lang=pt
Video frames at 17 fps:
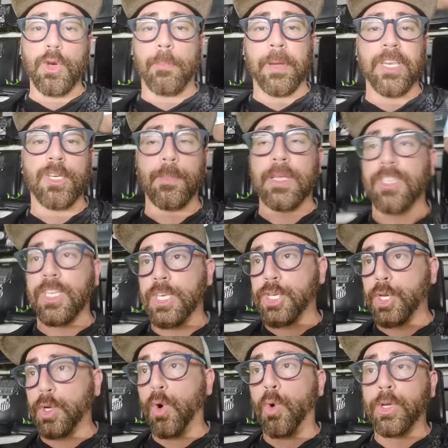Aparentemente, ele
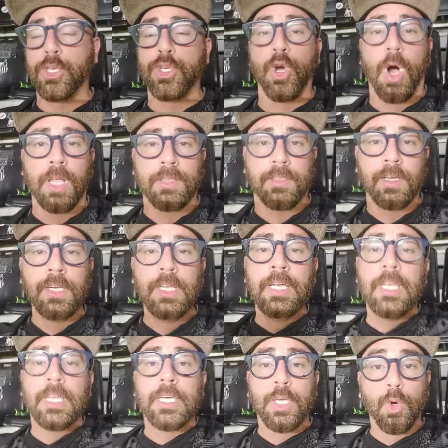xingou um idiota
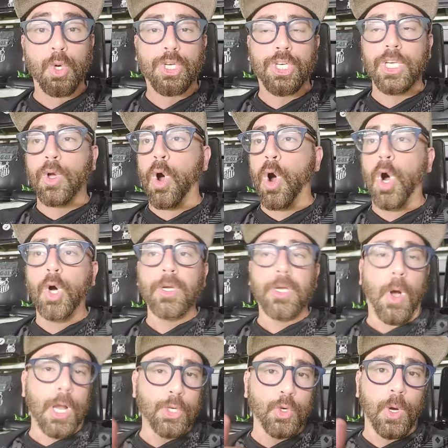que o xingou.
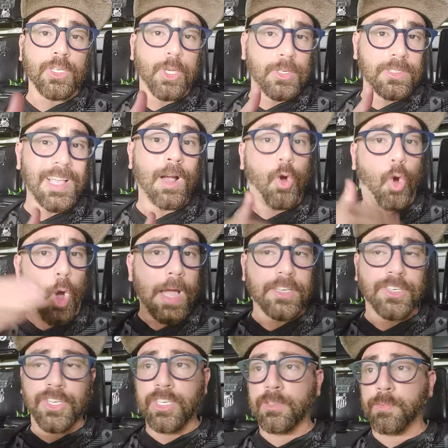E eu acho que o Ângelo está
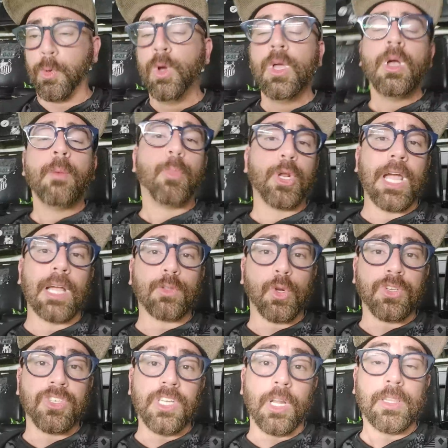corretíssimo, porque a
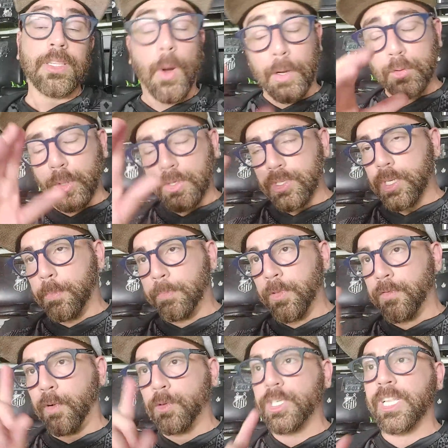torcida, não a torcida,
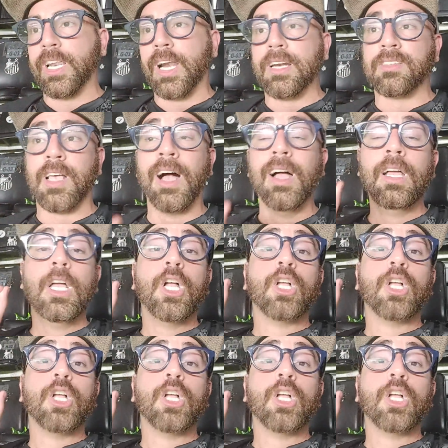não vou generalizar.